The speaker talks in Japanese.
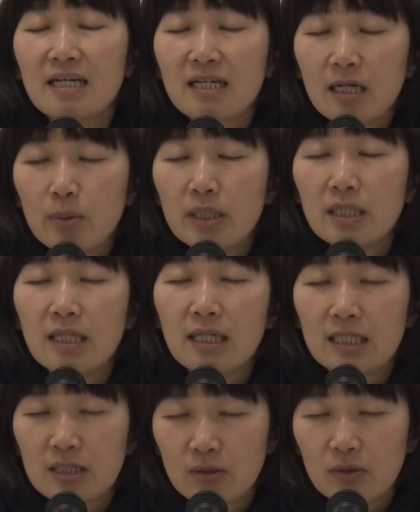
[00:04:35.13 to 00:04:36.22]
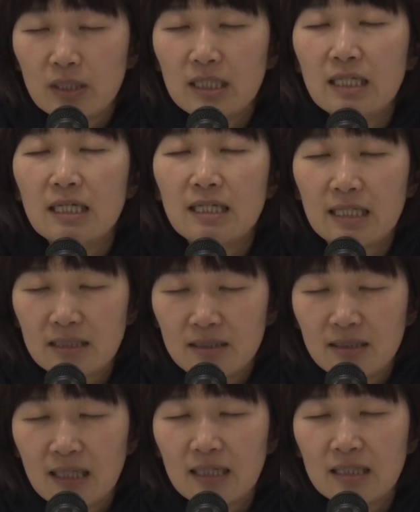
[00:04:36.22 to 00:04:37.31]
カフェで一息休
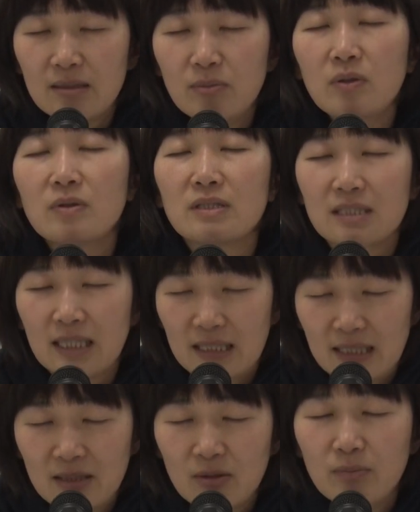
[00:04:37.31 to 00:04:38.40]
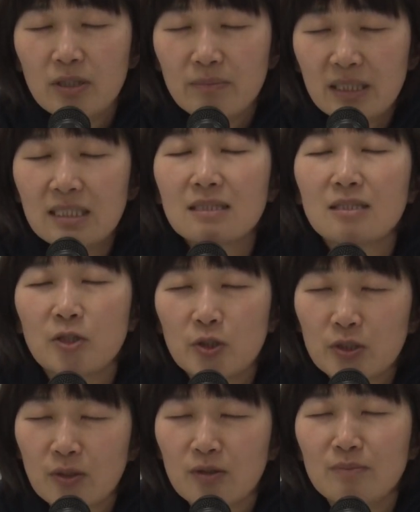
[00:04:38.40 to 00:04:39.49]
んだ方も素敵だと思います。休
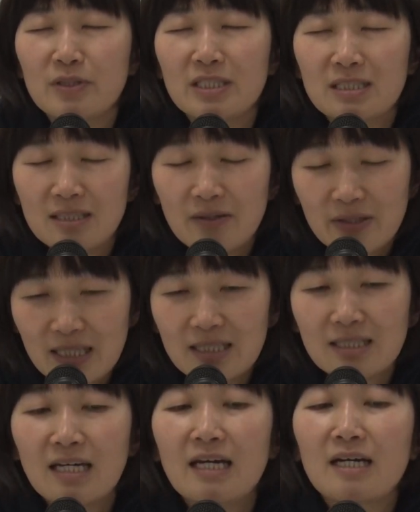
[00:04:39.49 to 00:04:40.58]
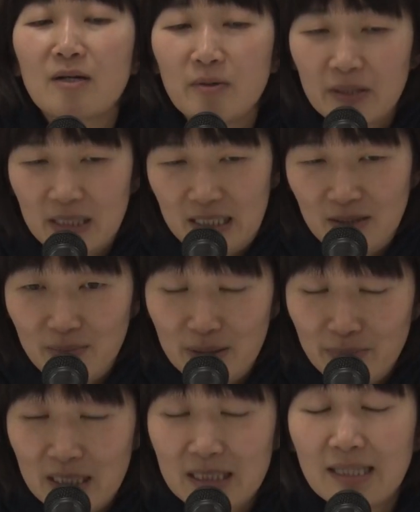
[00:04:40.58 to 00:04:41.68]
息も必要です。コーヒー飲み
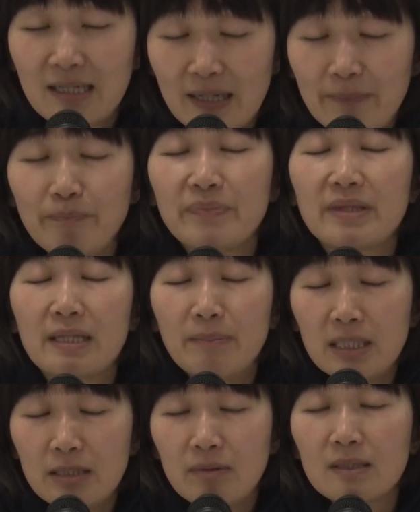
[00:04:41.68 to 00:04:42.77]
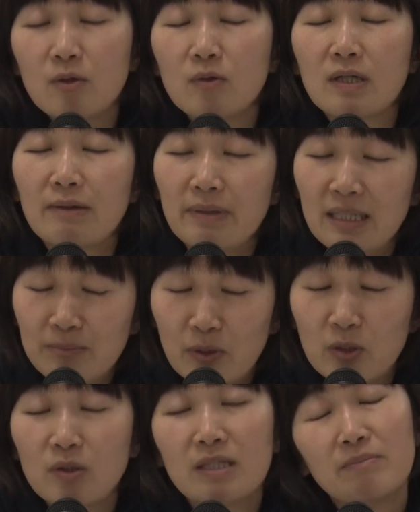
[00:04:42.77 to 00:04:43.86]
ましたかたまにはノンカフェイン
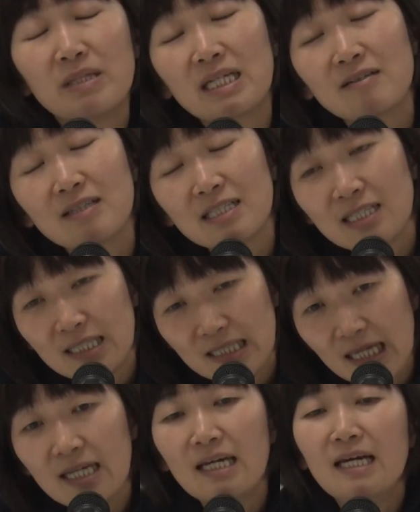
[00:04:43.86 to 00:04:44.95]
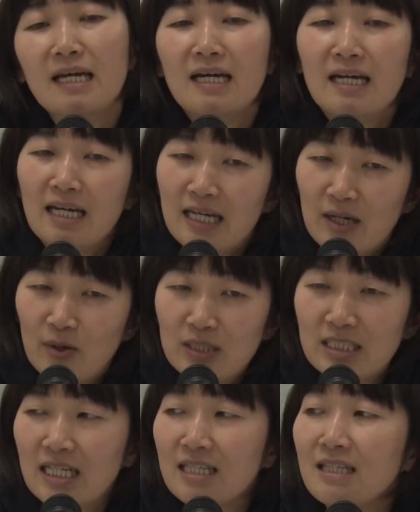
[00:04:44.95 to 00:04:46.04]
も飲んでみてくださいね。美味
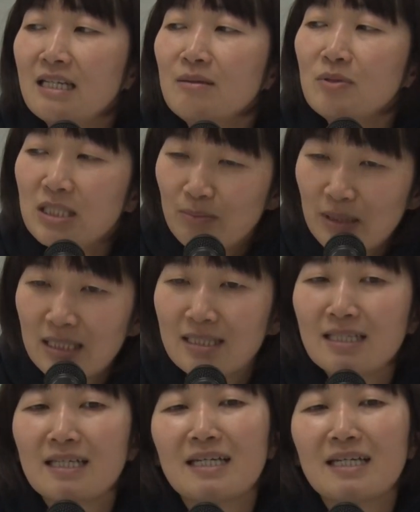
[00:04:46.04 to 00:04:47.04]
しかったりもします。